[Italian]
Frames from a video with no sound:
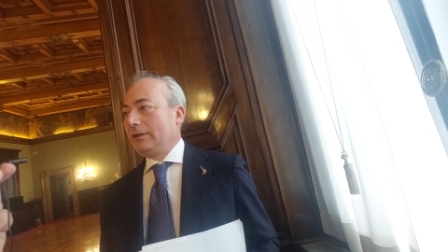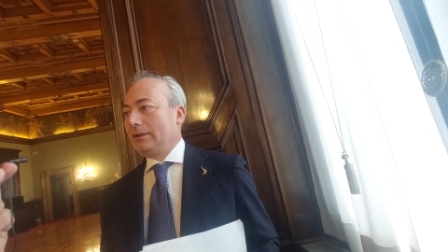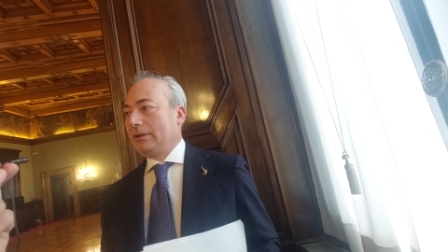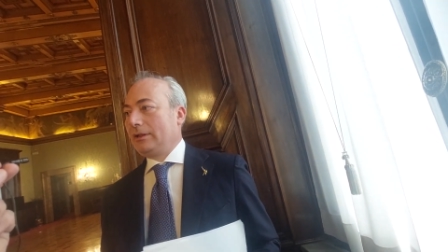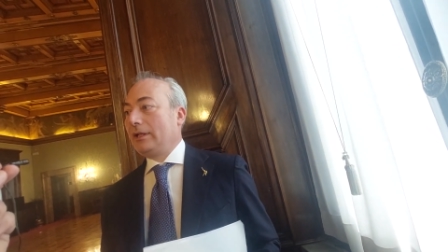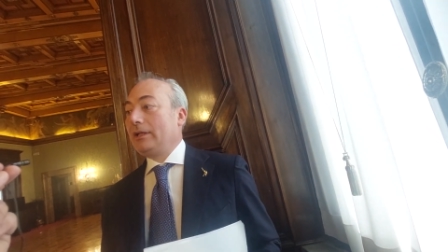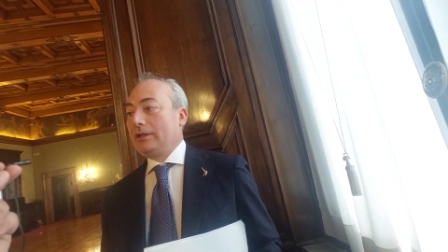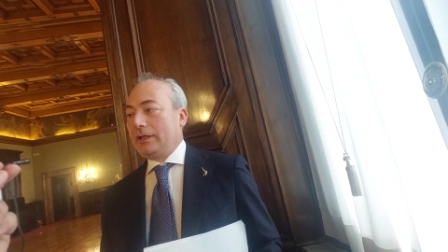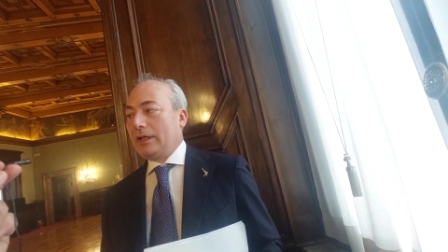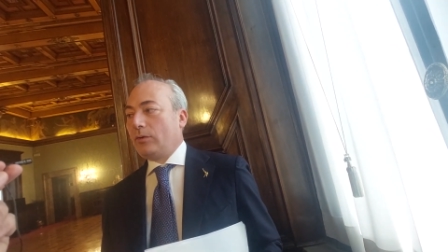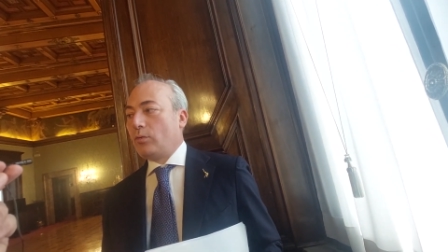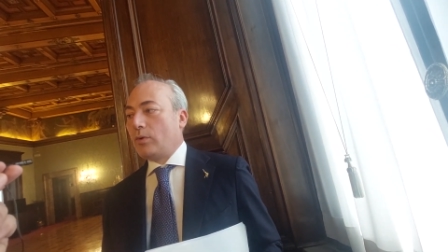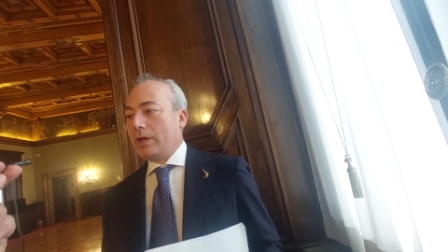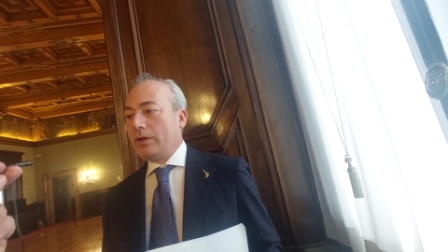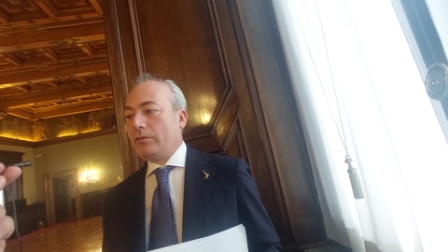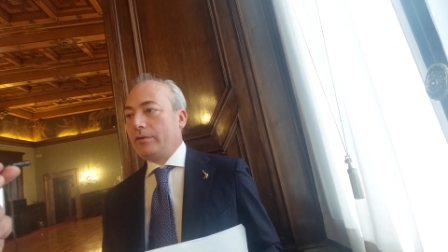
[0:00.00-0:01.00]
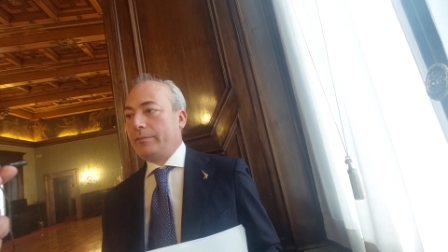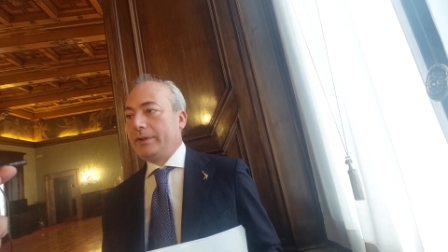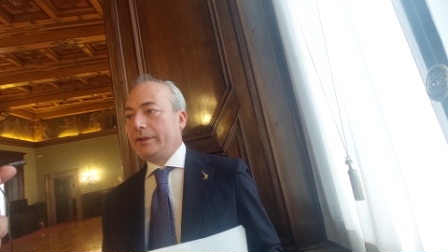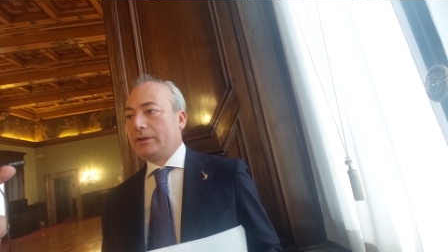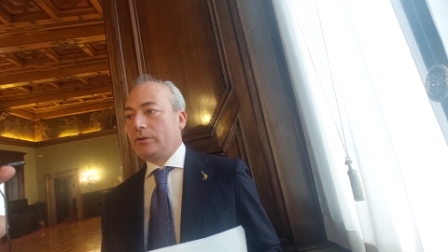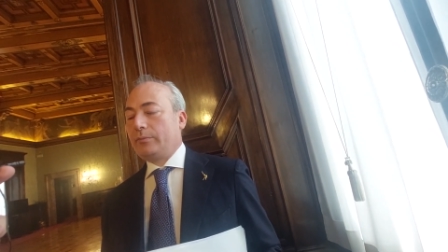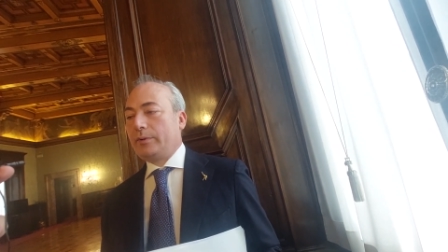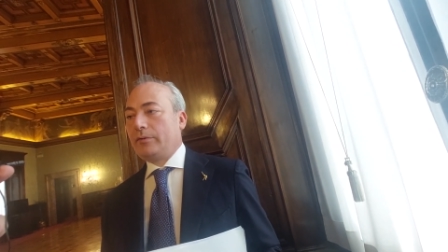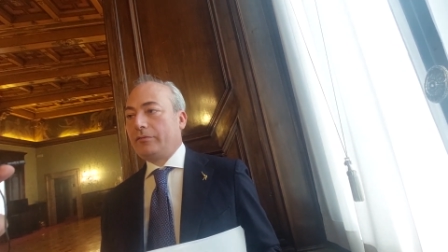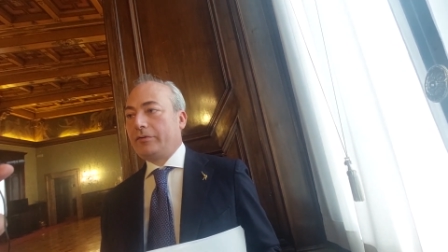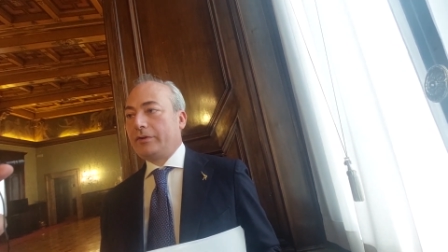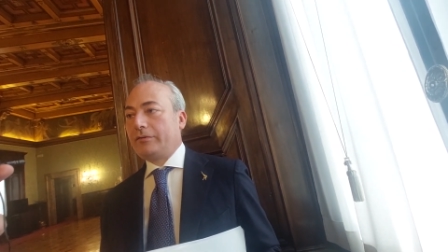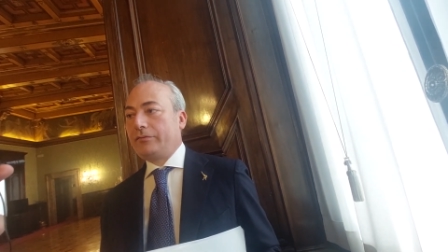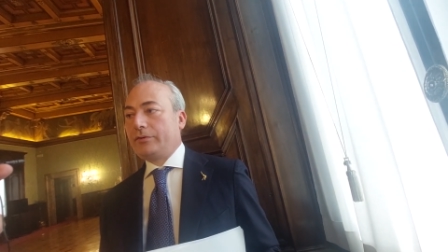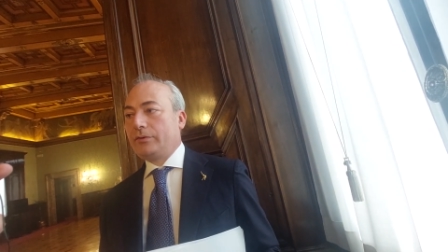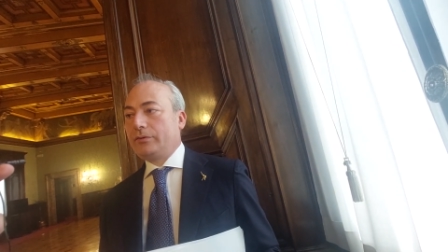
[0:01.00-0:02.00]
eh, e al quale ovviamente dobbiamo
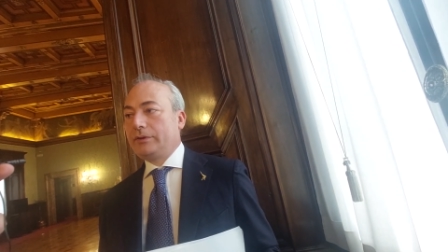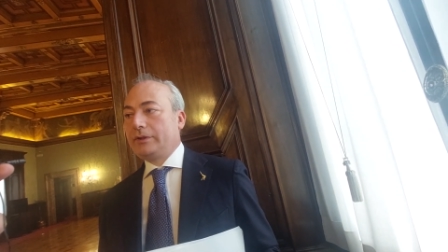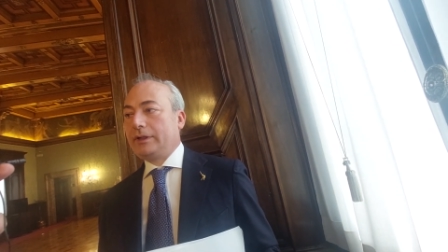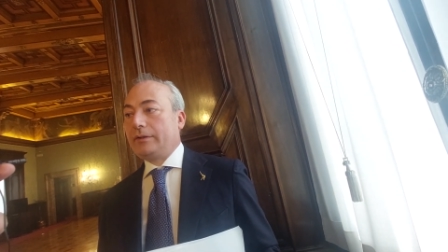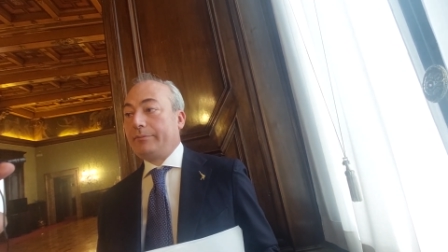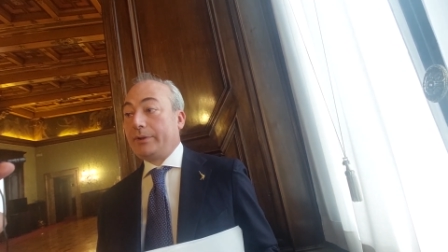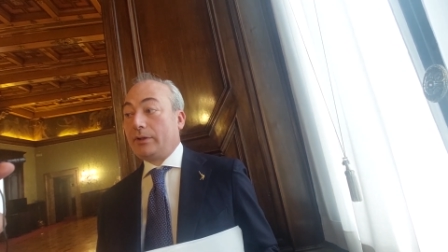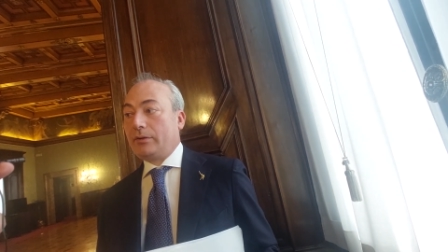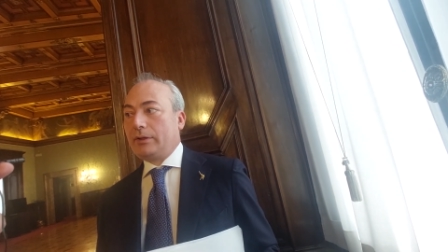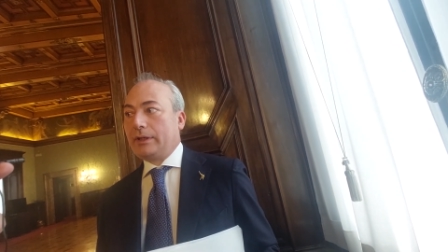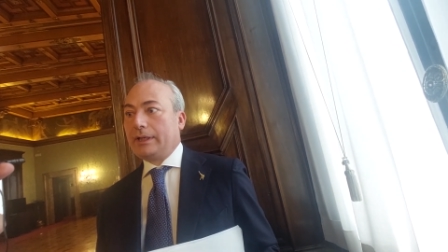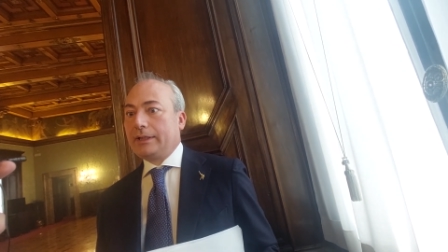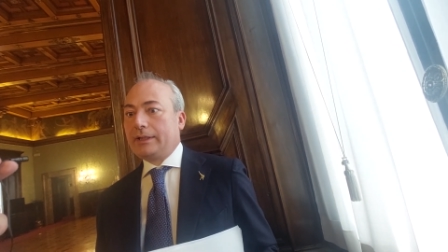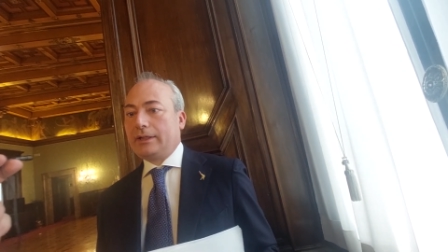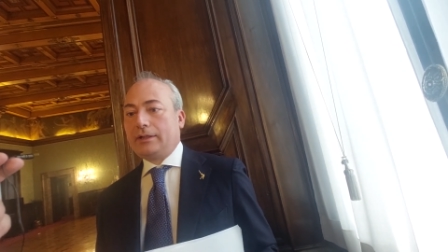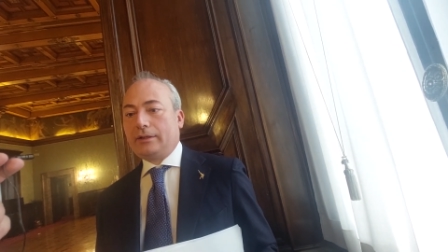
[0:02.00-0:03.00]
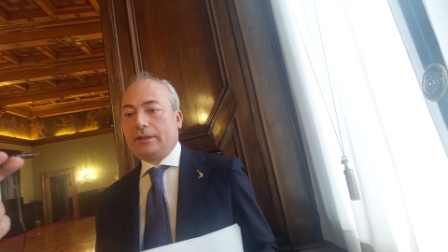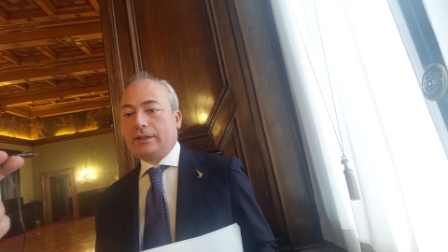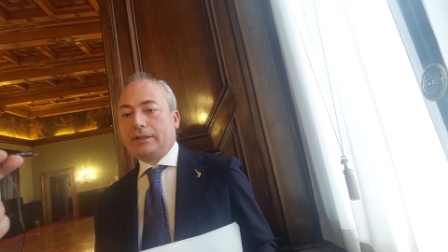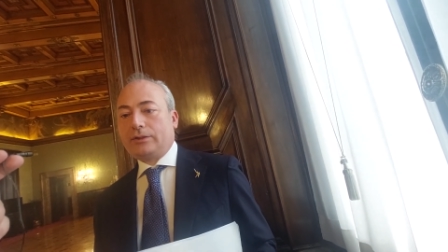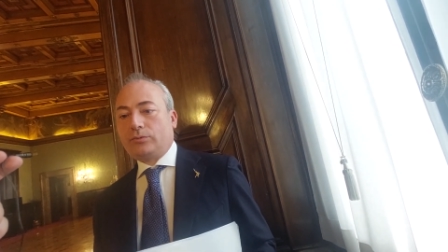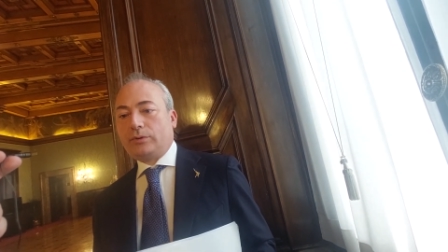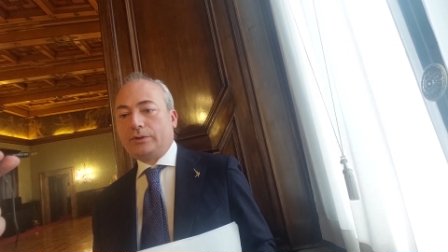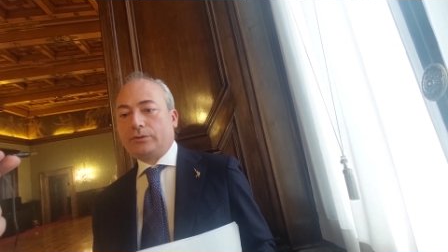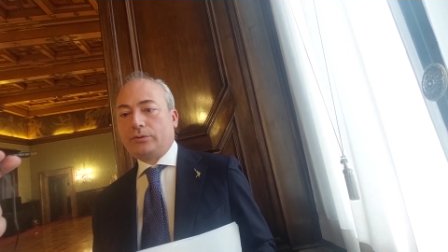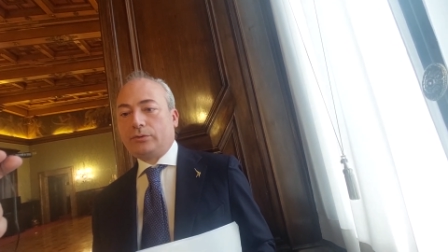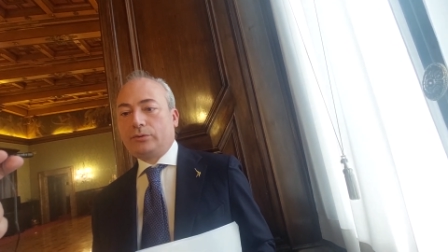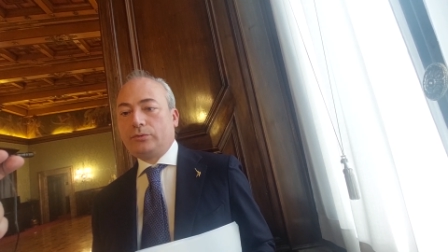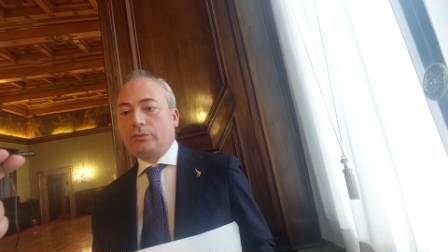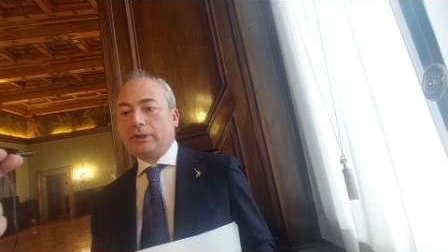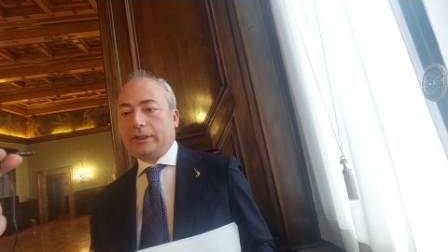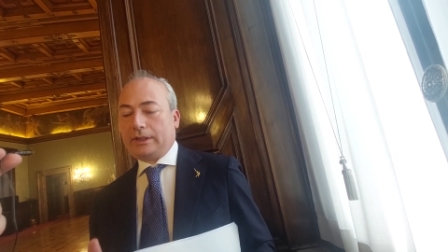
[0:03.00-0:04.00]
far fronte, però anche, anche, sulle
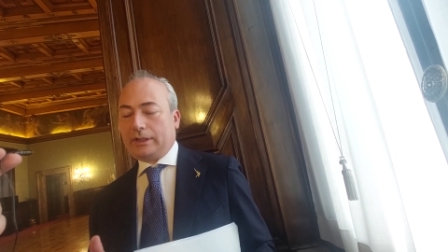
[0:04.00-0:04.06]
strutture.